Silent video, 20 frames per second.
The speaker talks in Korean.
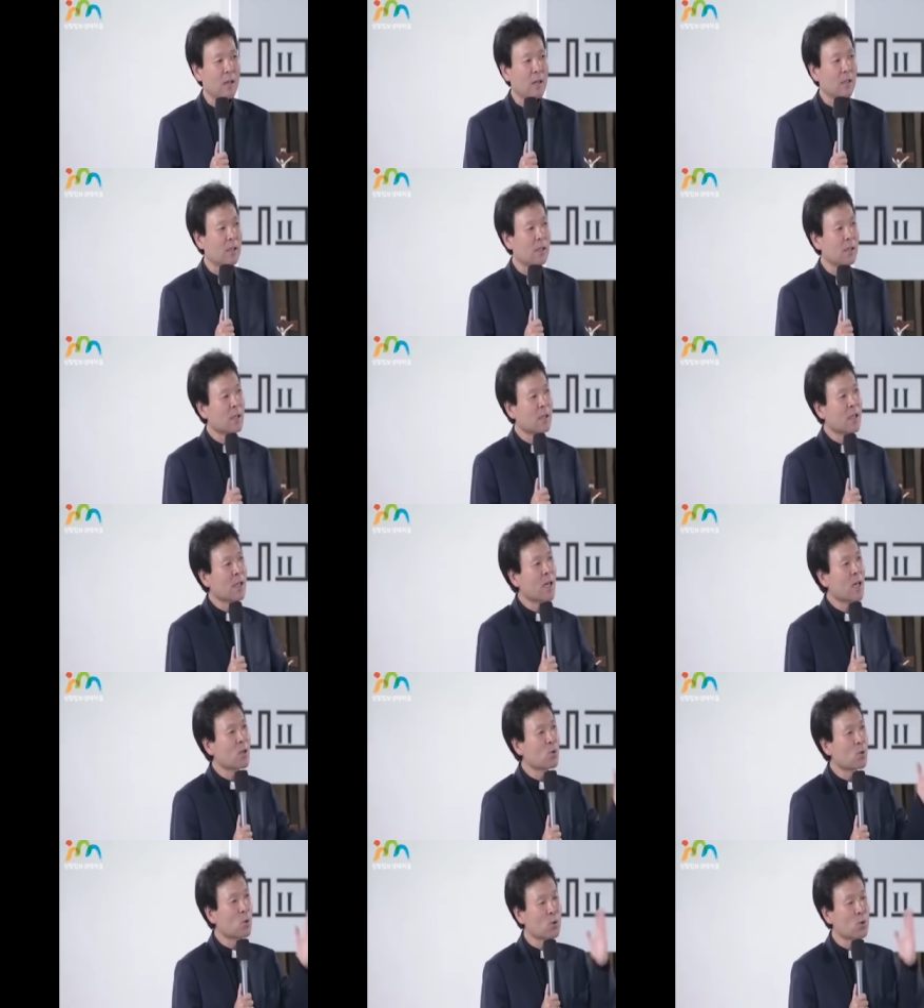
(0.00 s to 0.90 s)

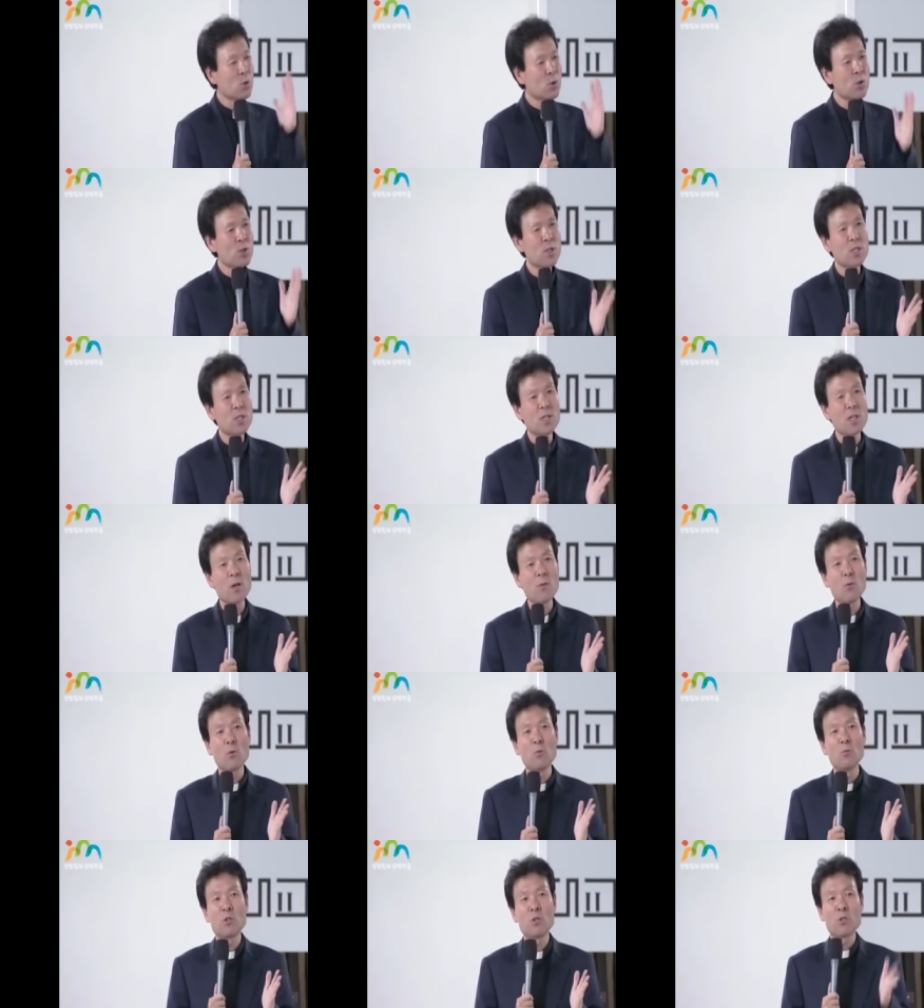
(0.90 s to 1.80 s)
그러니까 조선시대 에
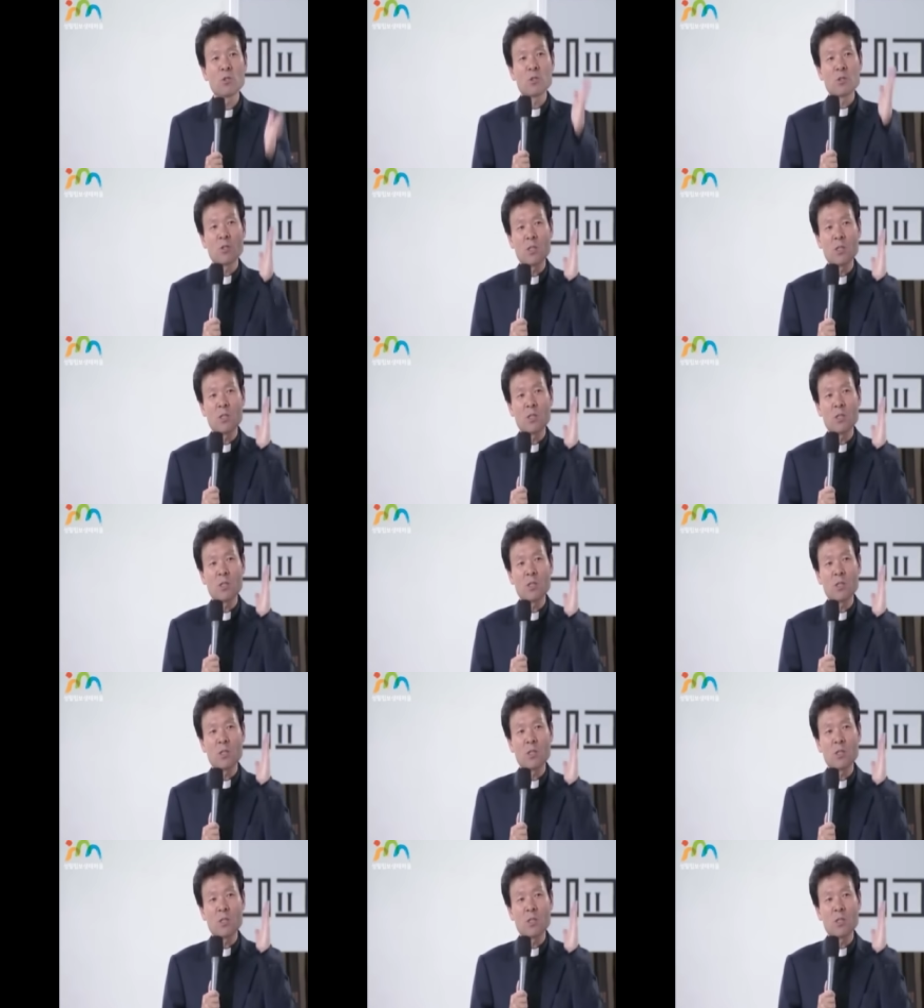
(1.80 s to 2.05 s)
보면은